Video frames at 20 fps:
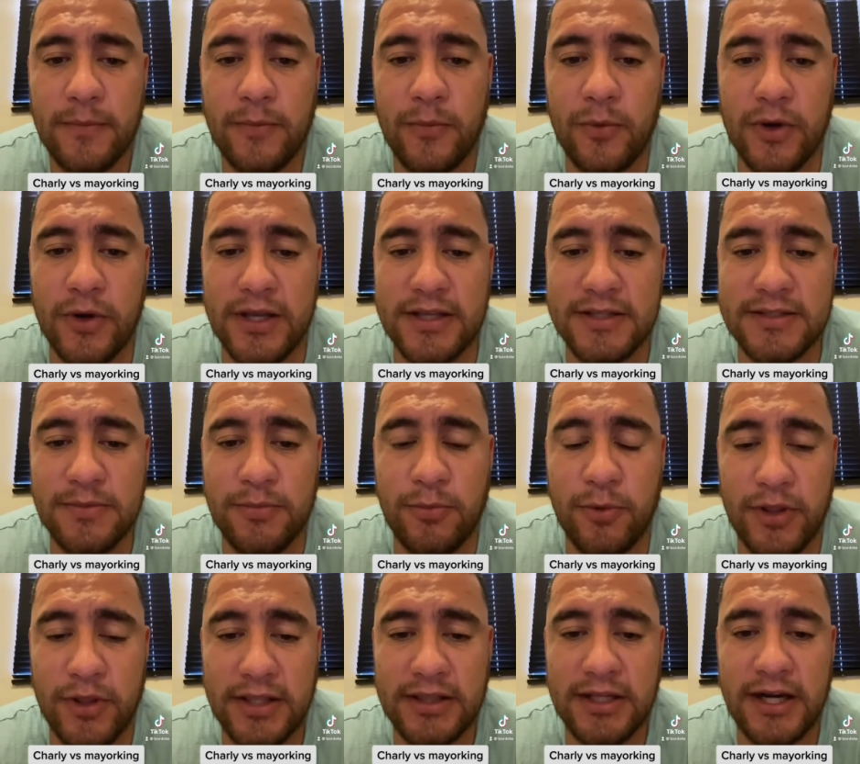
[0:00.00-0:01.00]
pues
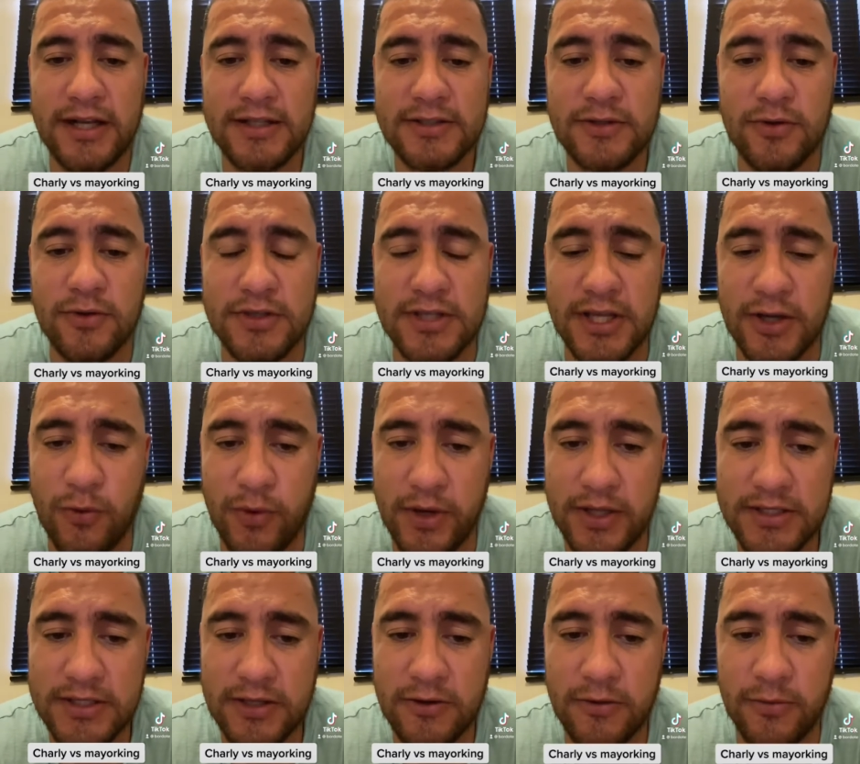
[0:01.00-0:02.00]
puede traerles
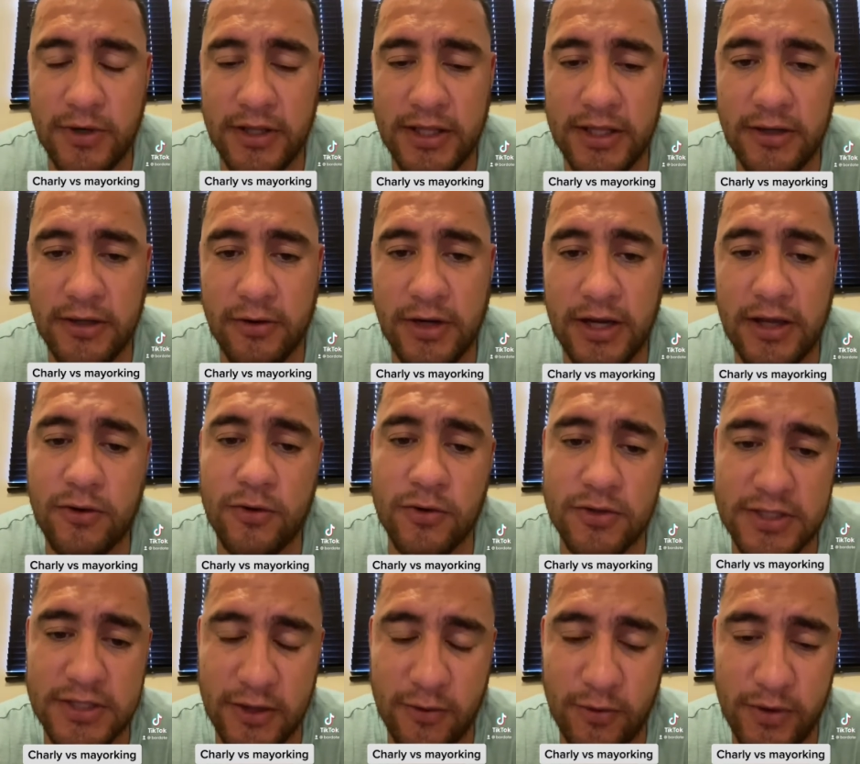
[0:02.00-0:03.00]
consecuencias, como le digo, las
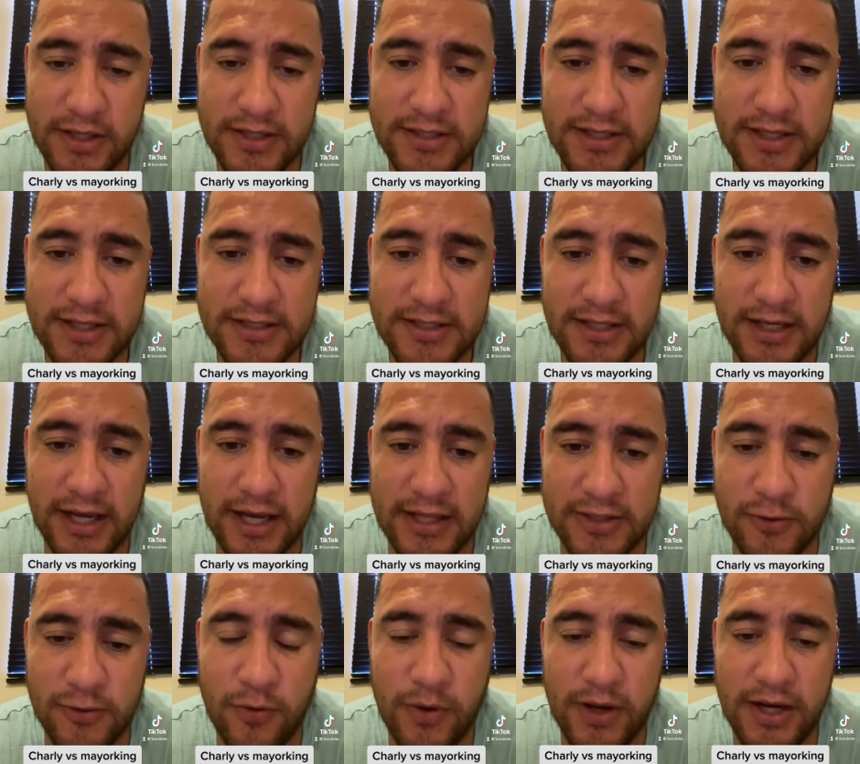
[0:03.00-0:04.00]
consecuencias las
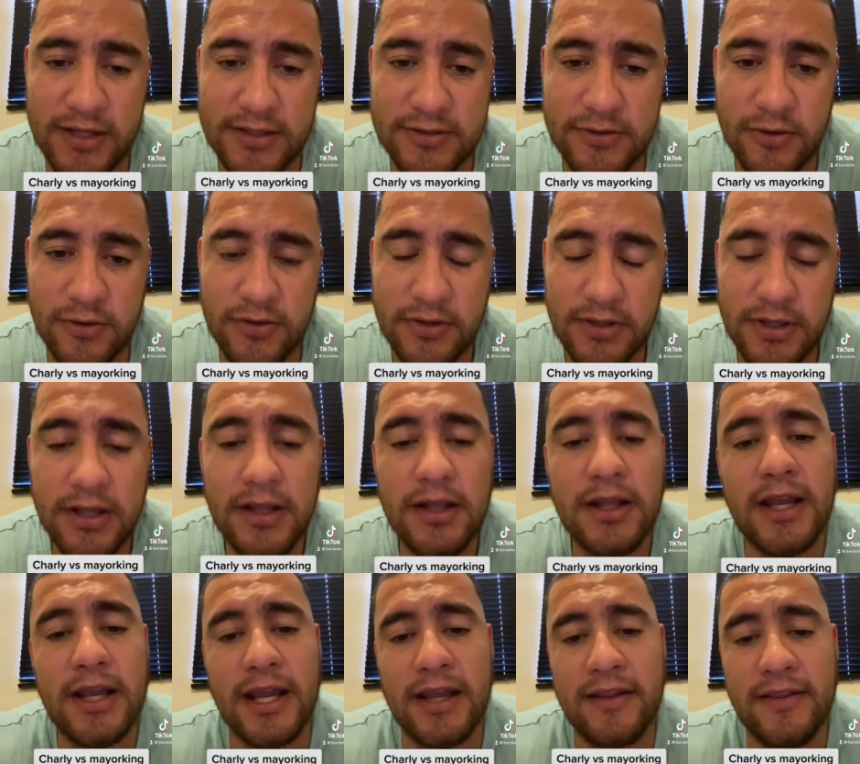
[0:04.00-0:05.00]
cuales son
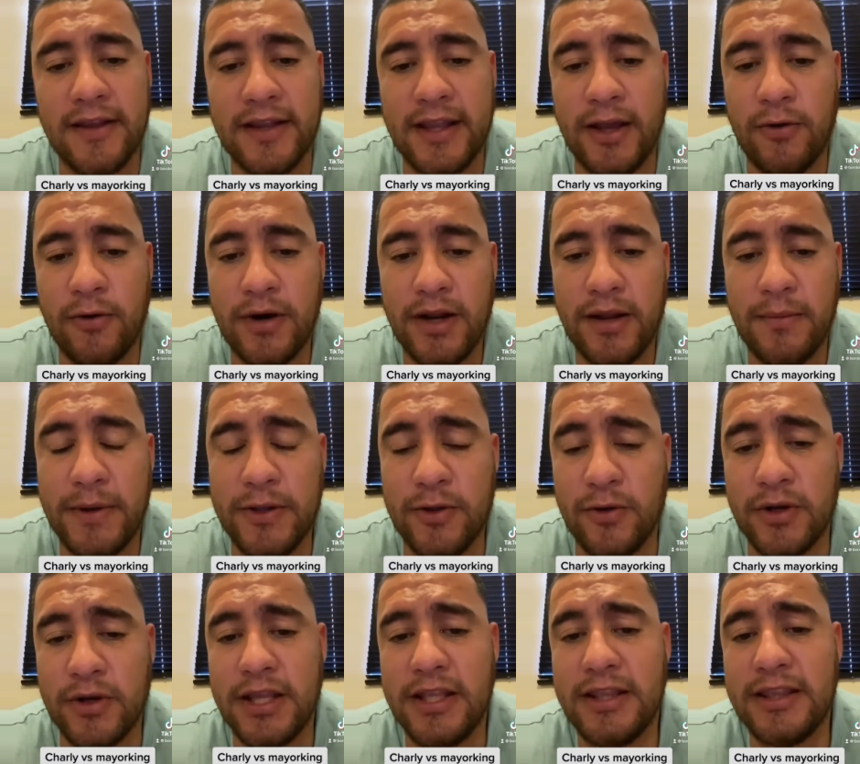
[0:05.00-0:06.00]
es de que ahora
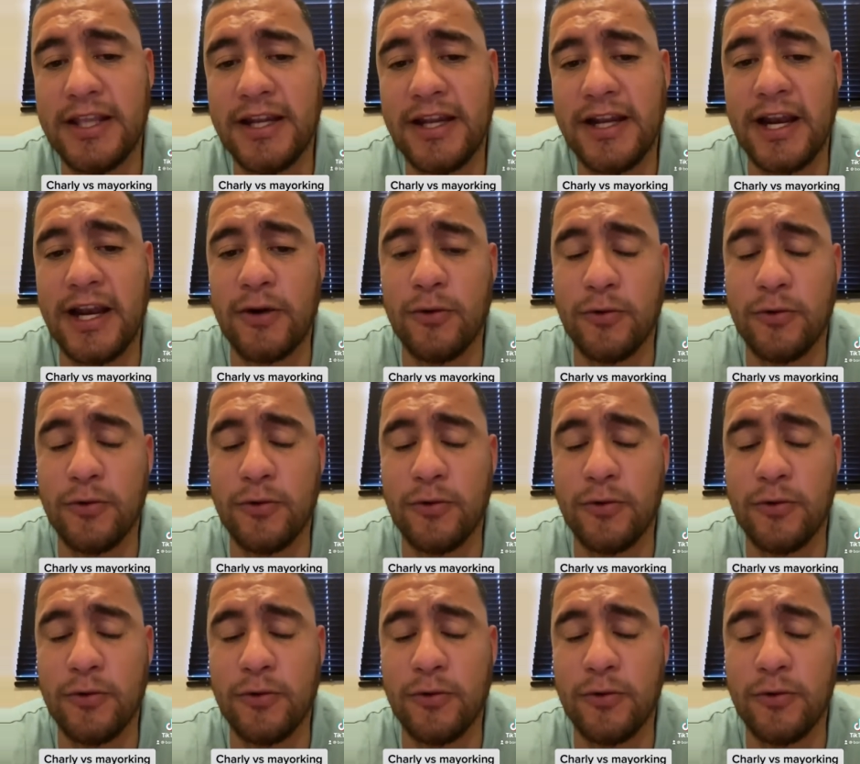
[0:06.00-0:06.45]
Mallorquín tiene la luz